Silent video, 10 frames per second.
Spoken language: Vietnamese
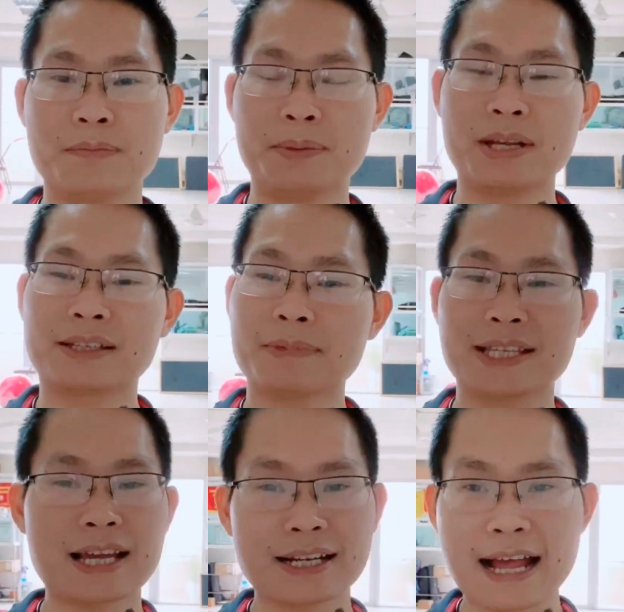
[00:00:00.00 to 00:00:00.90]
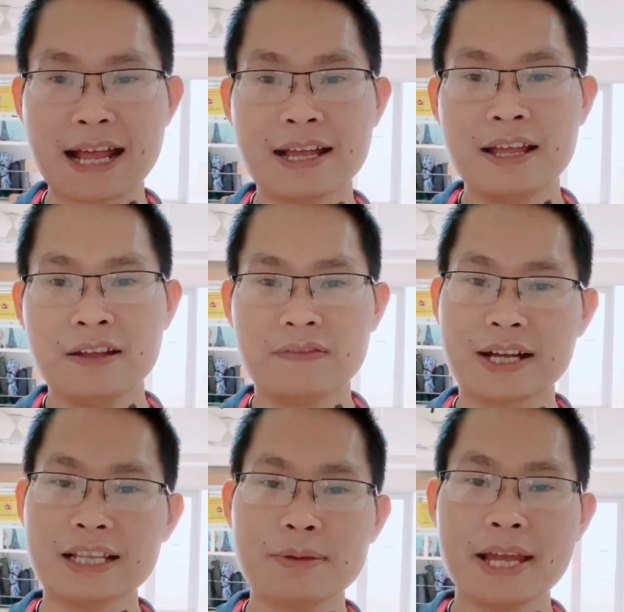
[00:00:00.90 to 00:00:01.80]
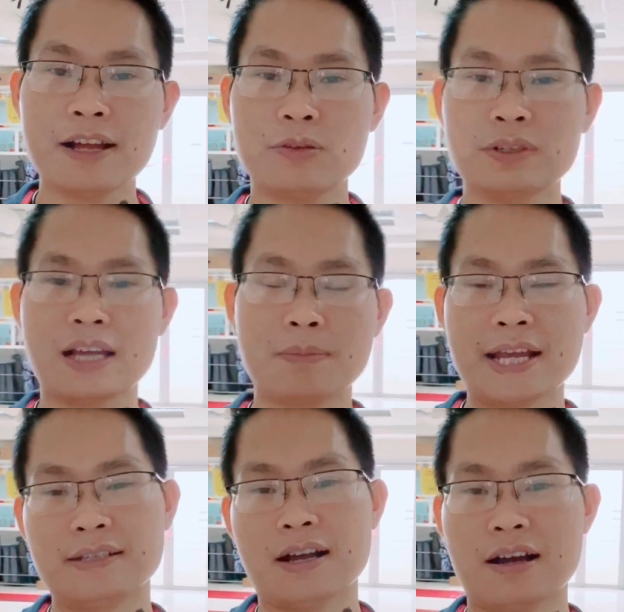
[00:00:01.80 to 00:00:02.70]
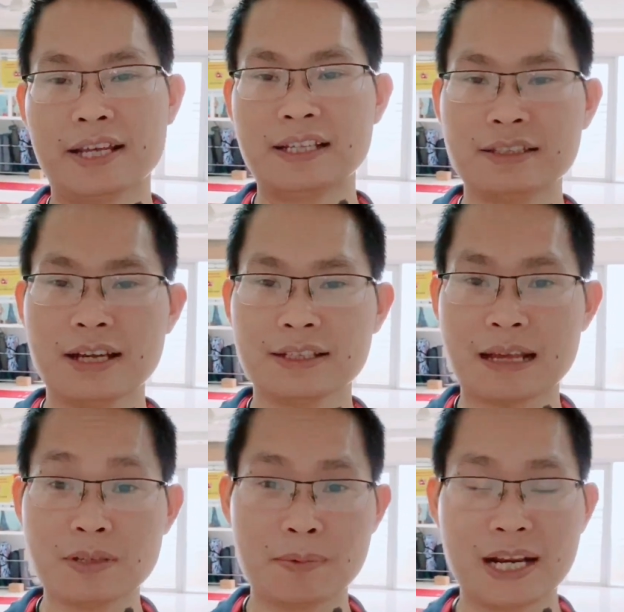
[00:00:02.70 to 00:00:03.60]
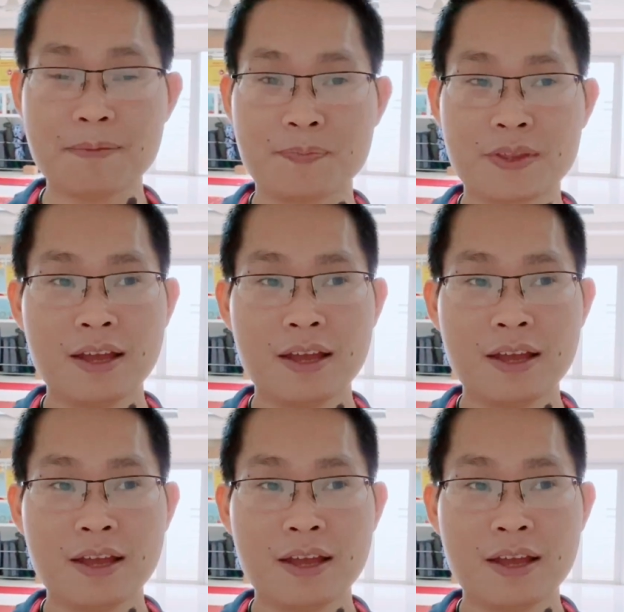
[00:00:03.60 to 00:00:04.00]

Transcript: mình mình mình tan ca và ca tiếp theo là 7 giờ đến 8 giờ 15